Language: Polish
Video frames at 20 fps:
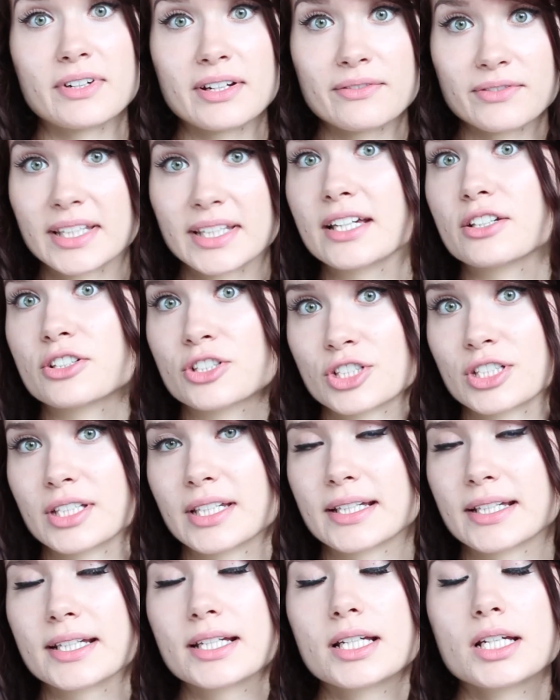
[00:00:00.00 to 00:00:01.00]

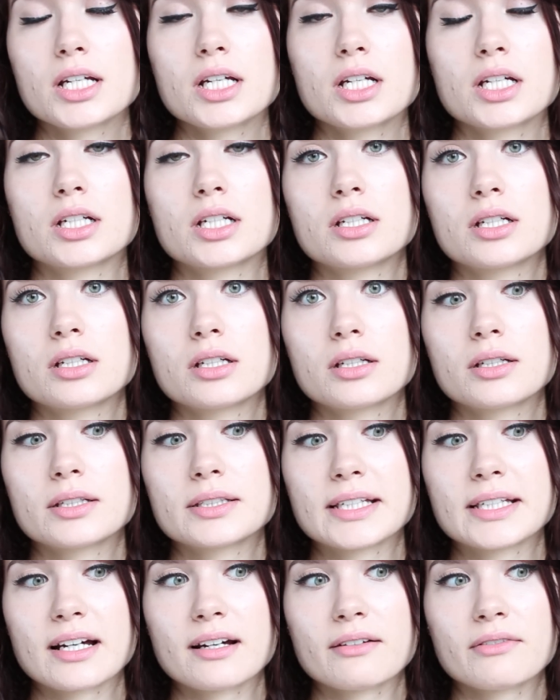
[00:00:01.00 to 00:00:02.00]
wewnętrznie. Y,
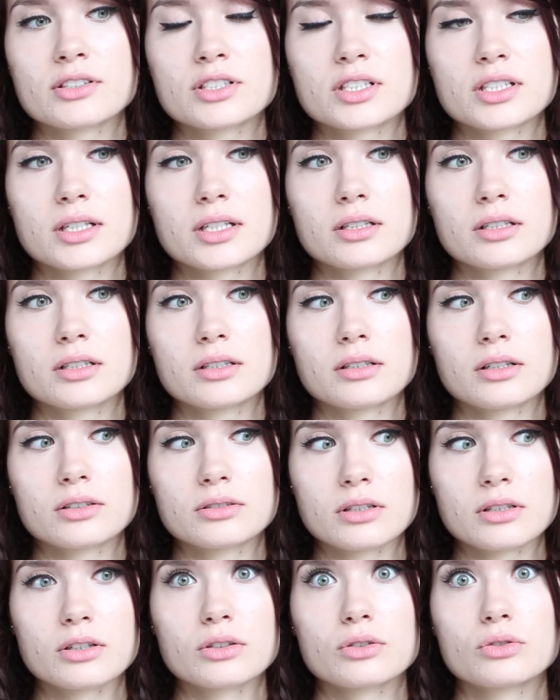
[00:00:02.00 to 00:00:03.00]
ja właśnie
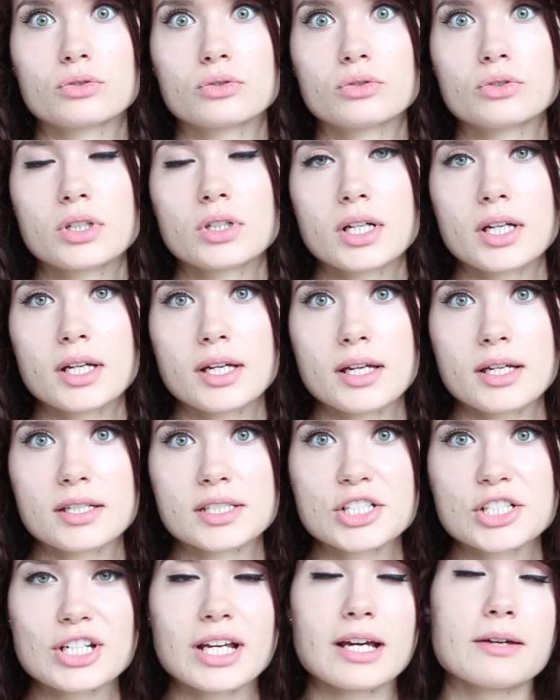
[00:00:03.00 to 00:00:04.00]
od roku
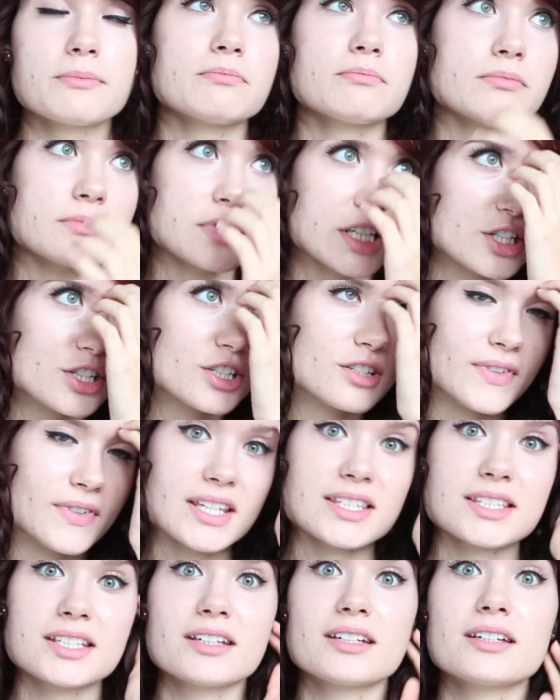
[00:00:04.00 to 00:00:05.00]
zaczęłam jeść
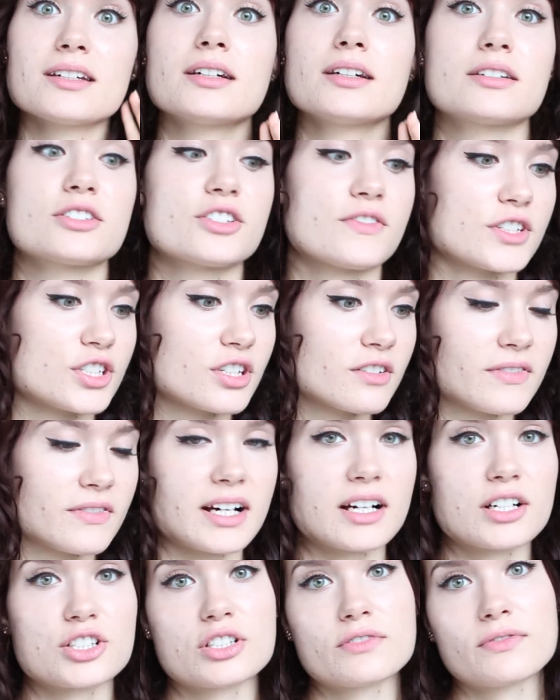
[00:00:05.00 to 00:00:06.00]
więcej świeżych
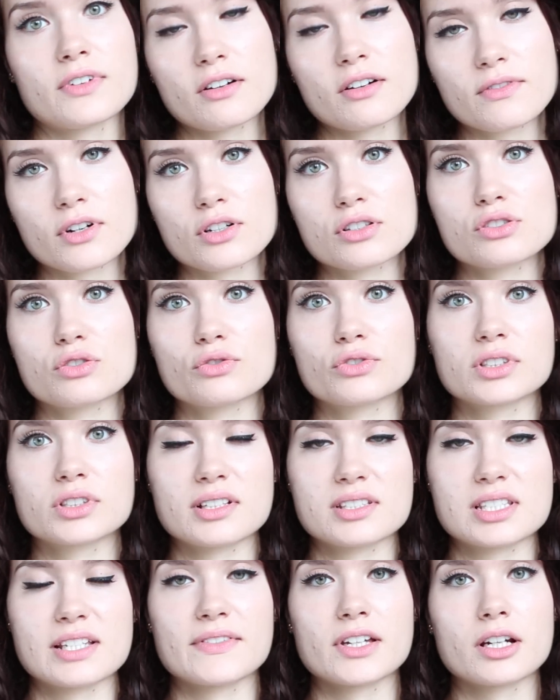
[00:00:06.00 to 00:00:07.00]
warzyw, owoców,
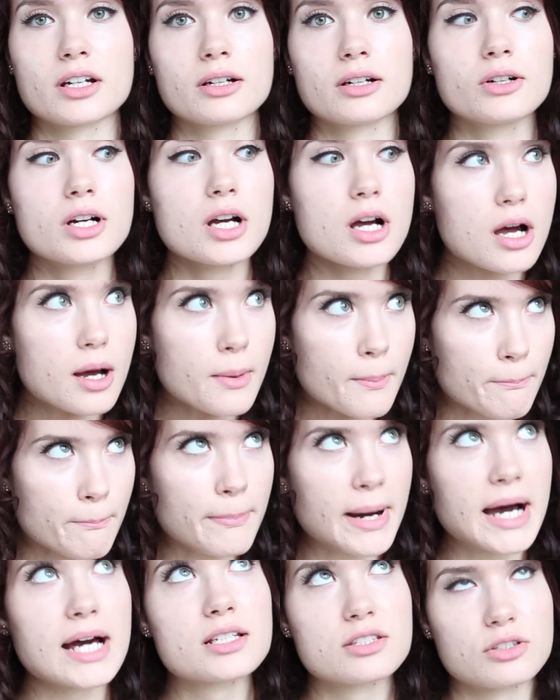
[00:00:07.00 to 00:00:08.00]
które zawierają
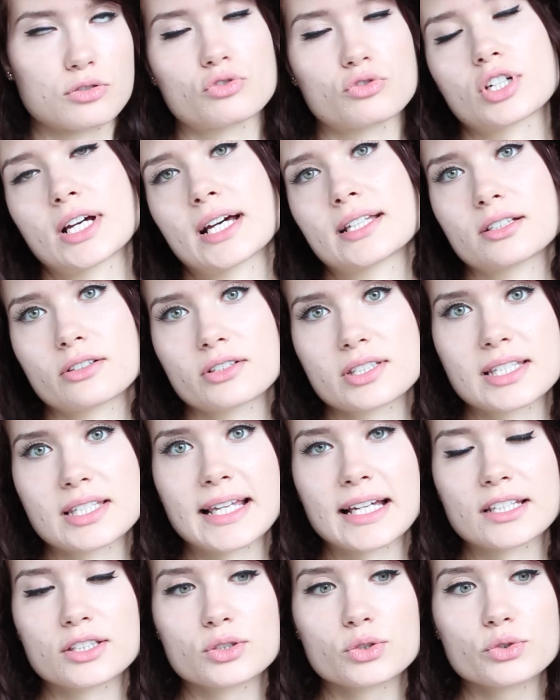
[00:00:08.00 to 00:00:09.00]
bardzo dużo
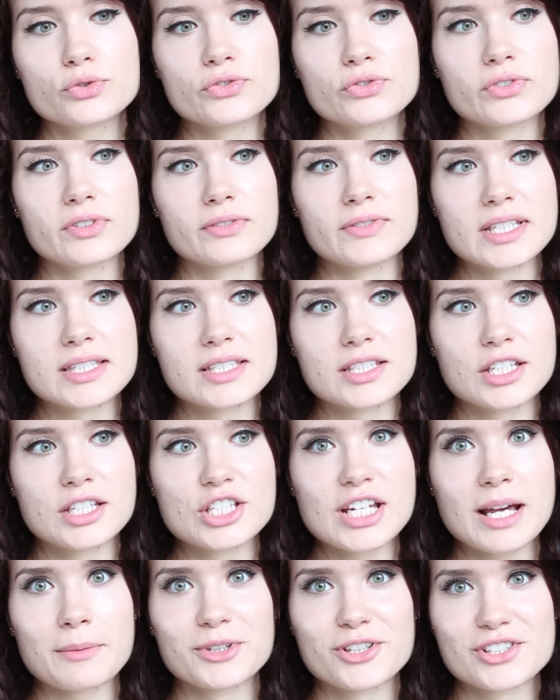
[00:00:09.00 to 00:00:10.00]
antyoksydantów, więc nie
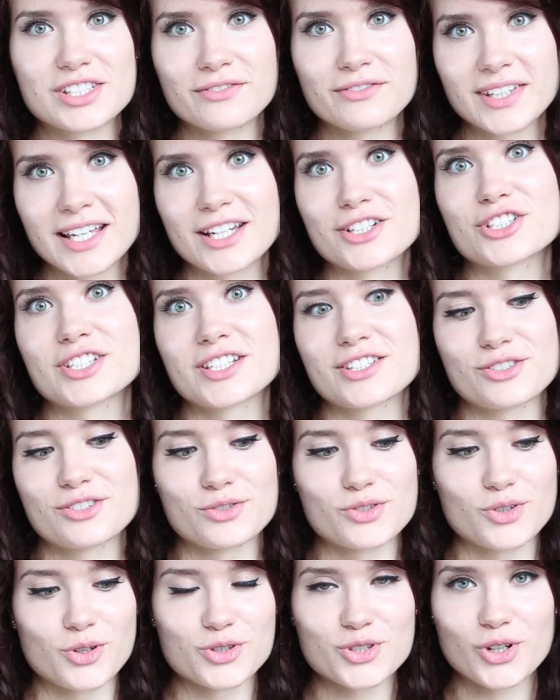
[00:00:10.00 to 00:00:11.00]
działam tylko zewnętrznie,
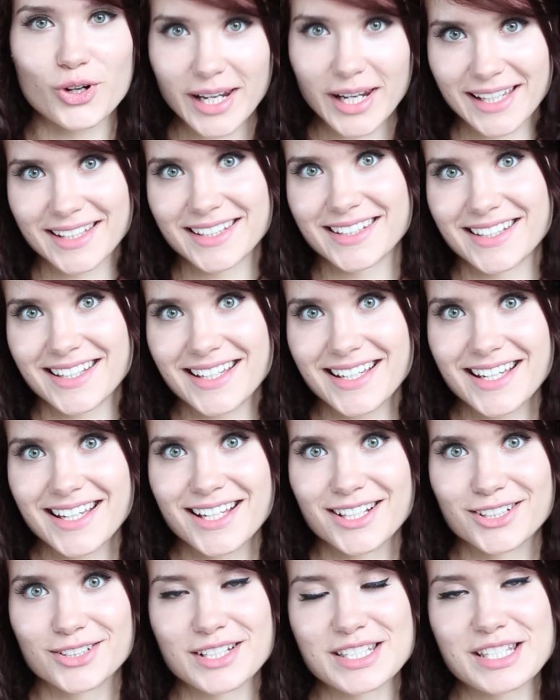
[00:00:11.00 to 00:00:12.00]
stosując olejki,
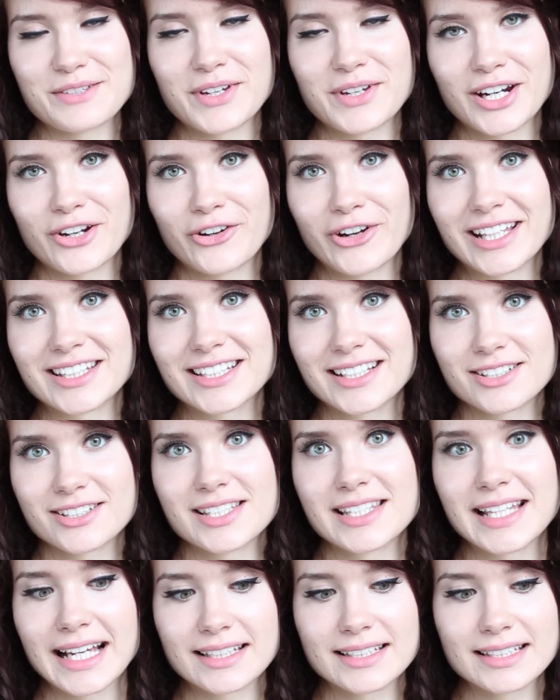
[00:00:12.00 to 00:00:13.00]
które zawierają
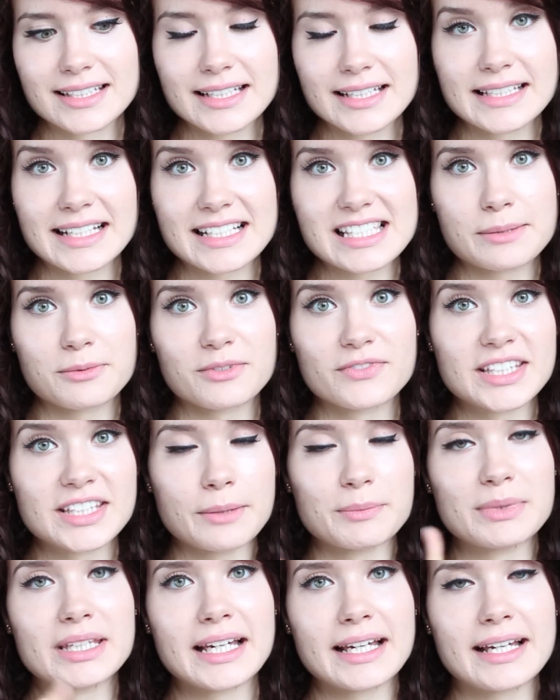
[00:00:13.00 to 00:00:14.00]
antyoksydanty i tak samo
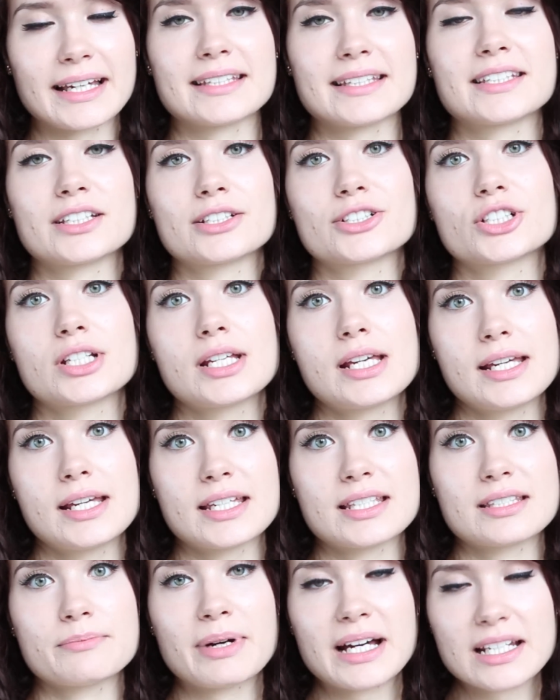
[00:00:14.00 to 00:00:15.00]
witamina E też
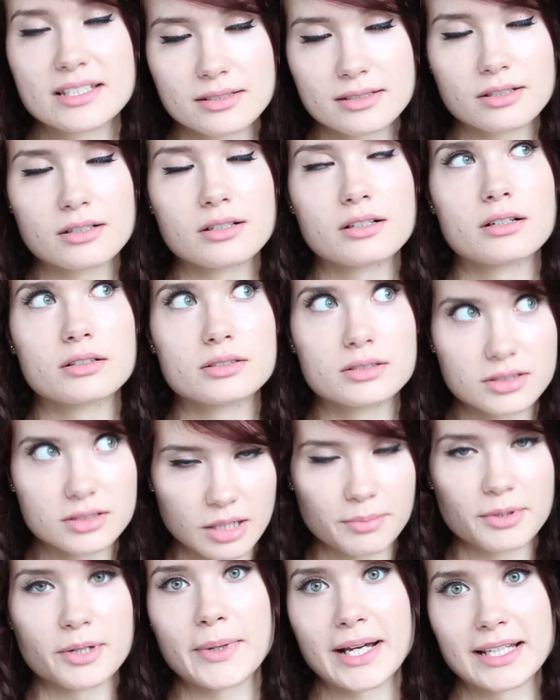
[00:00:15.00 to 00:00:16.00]
jest bardzo
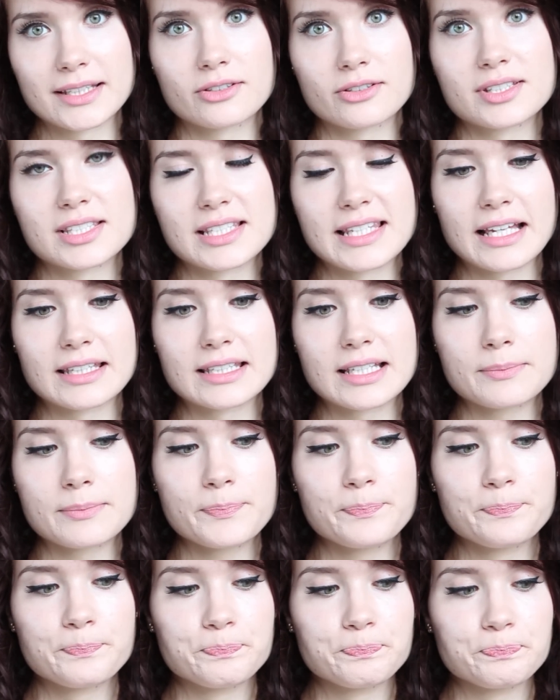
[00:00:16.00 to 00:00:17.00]
dobrym
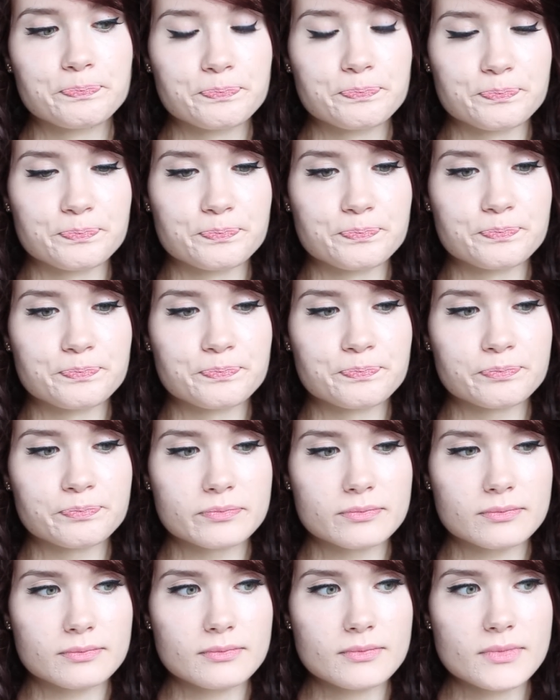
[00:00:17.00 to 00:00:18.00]
antyoksydantem. Mm,
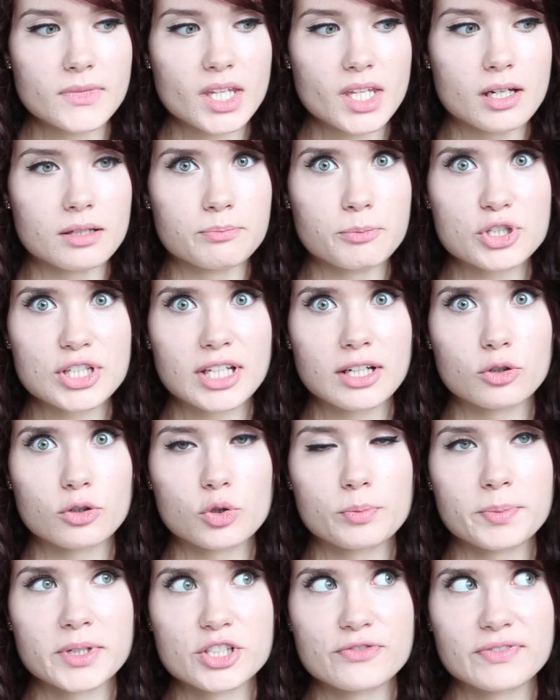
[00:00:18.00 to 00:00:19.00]
można ją
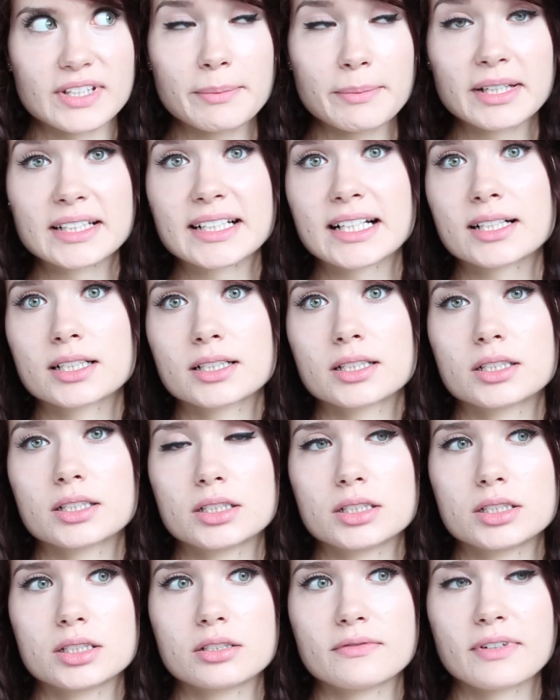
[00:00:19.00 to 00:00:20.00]
kupić w tabletkach,
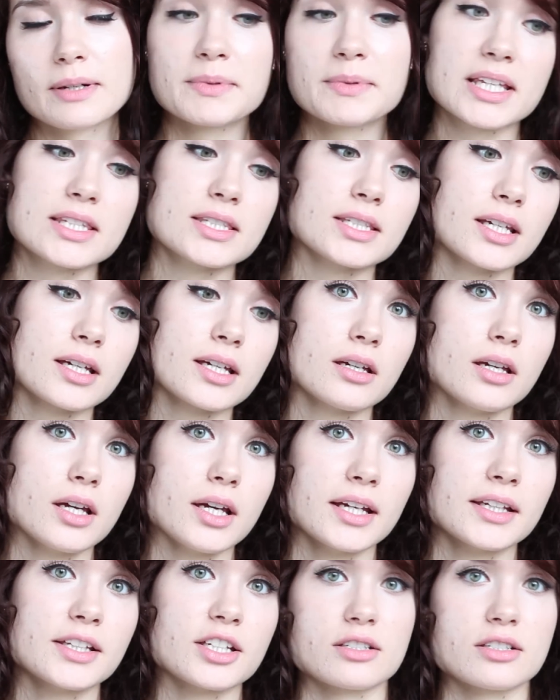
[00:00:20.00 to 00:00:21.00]
y, w aptece
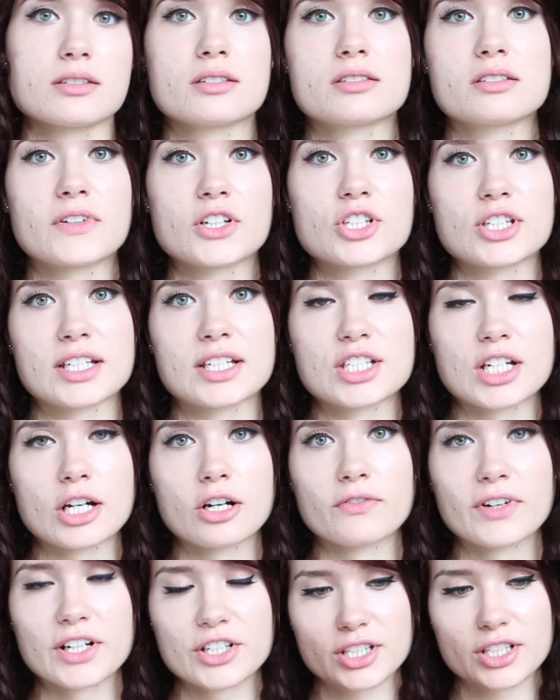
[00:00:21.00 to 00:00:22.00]
i też stosować na
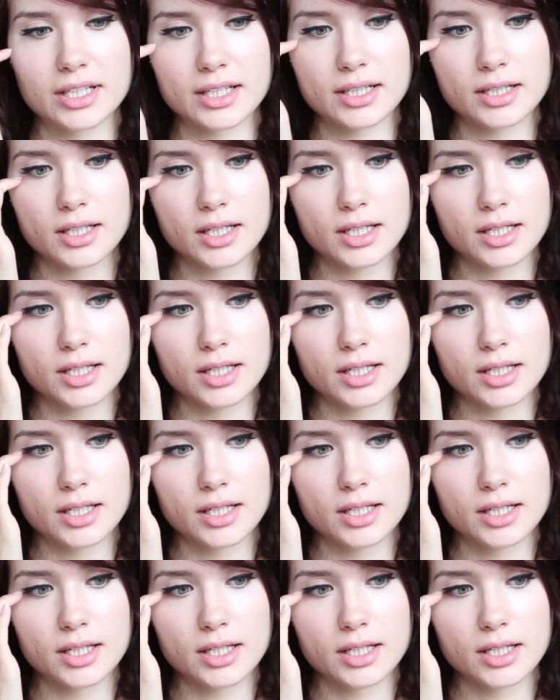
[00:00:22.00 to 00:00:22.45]
ciało właśnie